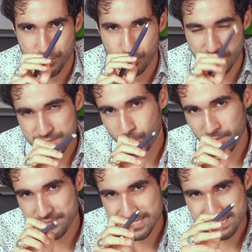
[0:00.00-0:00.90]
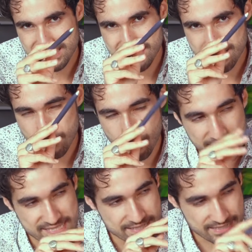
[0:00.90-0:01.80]
Nur das Problem ist, dass die
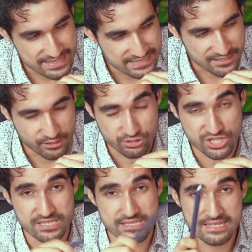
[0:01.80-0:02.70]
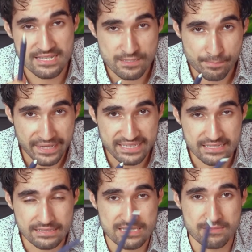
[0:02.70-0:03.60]
meisten Dating-Coaches, die das
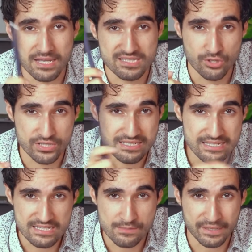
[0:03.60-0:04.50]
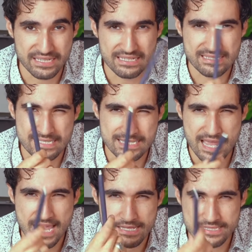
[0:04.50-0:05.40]
predigen, dass die meisten Leute, die das predigen,
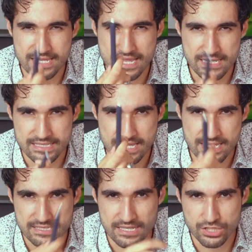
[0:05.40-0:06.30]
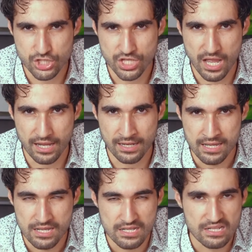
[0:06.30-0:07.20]
sehr, sehr, sehr, sehr stark
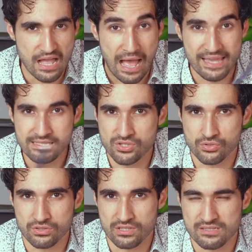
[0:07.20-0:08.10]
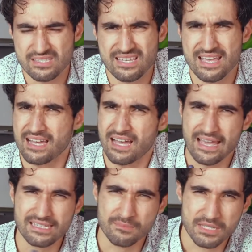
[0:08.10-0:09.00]
eintönig, sehr
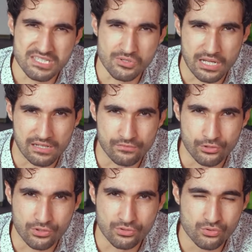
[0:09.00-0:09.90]
eindimensional wirken.